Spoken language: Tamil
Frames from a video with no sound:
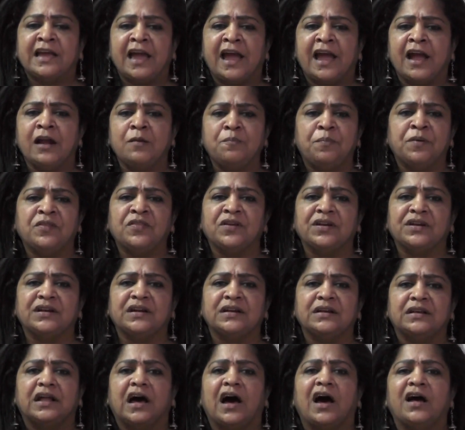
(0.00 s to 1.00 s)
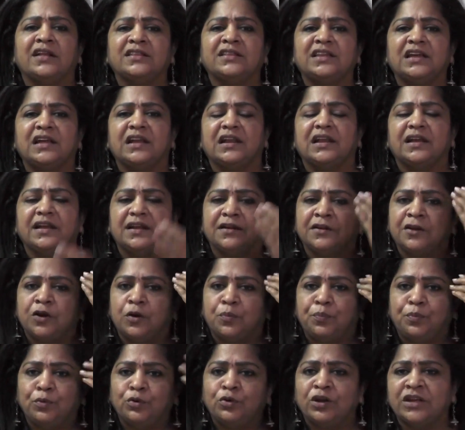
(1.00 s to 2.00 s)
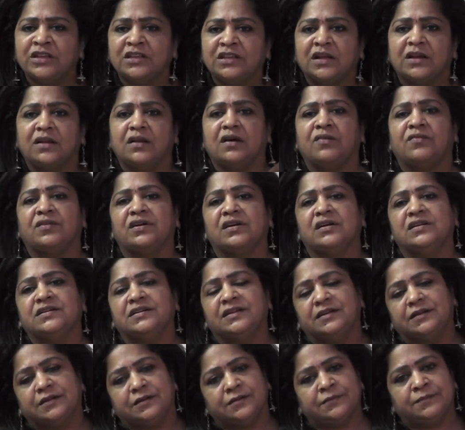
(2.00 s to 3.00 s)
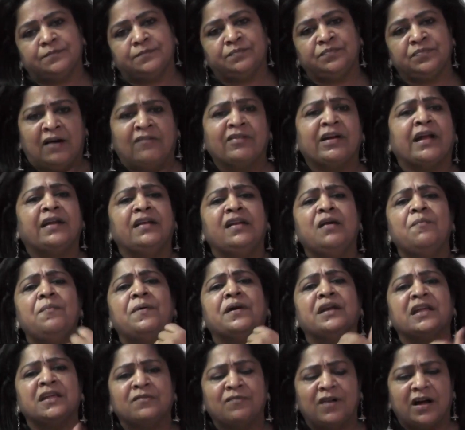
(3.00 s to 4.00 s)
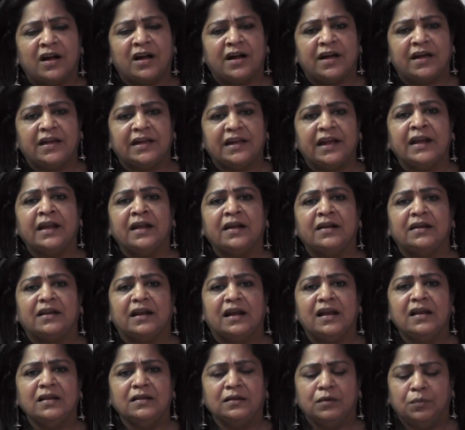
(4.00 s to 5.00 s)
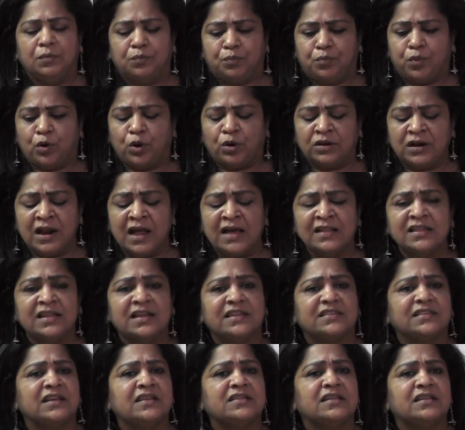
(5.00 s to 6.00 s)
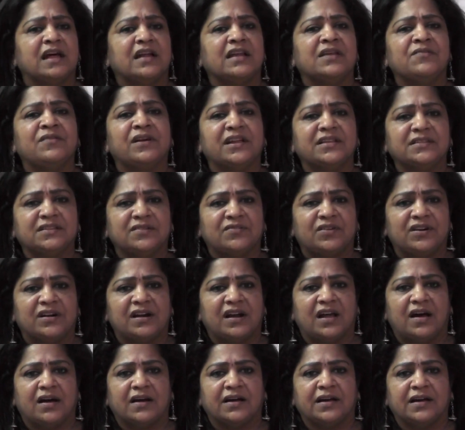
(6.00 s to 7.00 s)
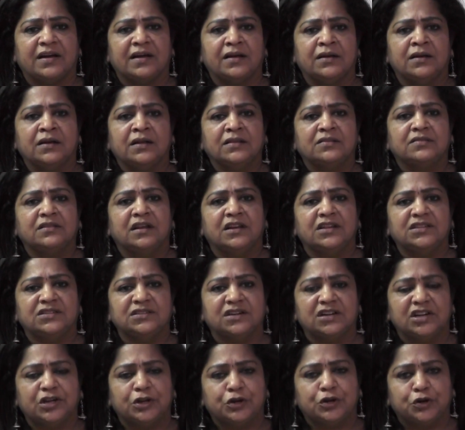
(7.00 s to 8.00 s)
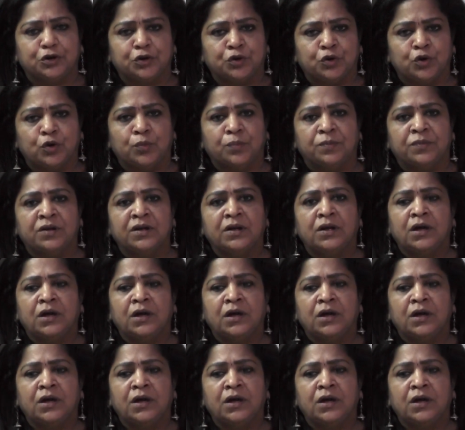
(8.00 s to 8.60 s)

கேட்பதற்கு நாதி இல்லை என்கிற புரிதல் அவர்களுக்கு இருக்குது அவங்க என்ன பண்ணிடுவாங்க ஏனென்றால் பொருளாதாரத்தில் நலிவடைந்தவர்களாக தலித்துகள் இருக்கிறோம்